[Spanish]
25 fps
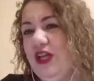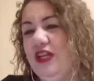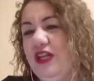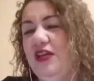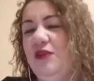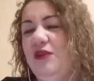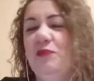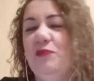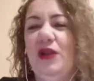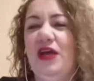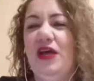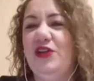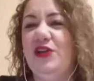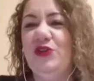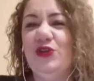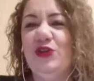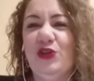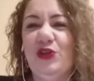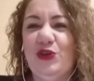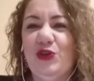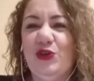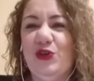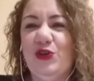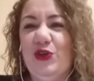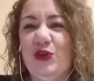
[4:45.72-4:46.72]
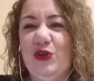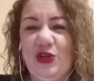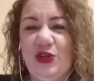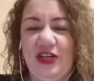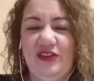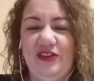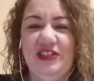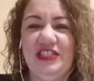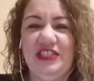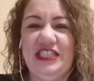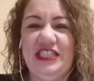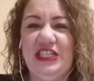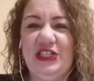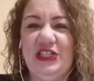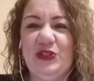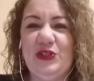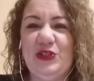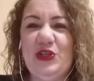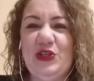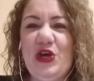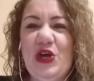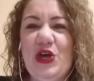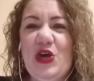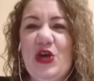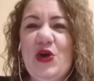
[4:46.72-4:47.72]
en el plano con los caballeros.
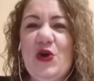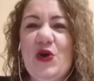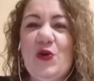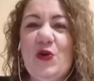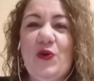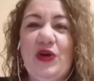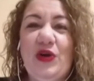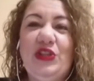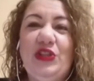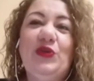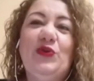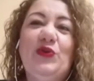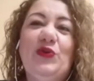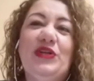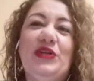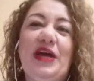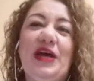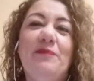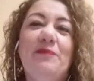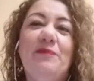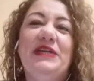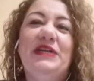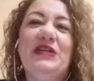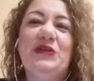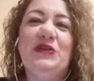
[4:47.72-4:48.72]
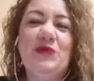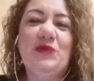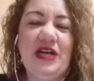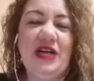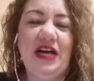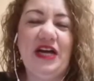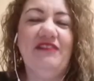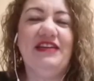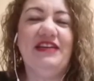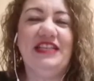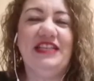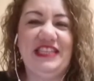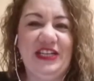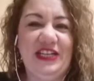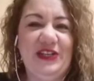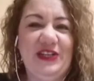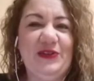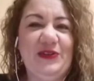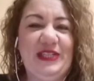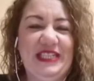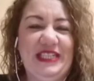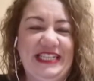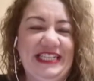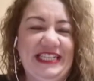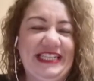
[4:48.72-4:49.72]
Cuando un
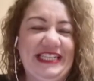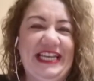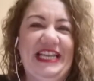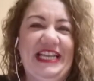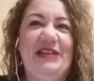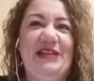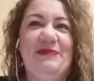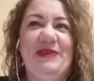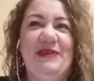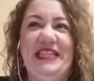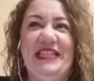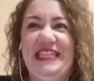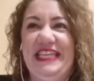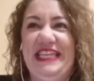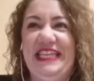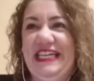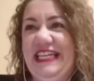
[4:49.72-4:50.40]
caballero es realmente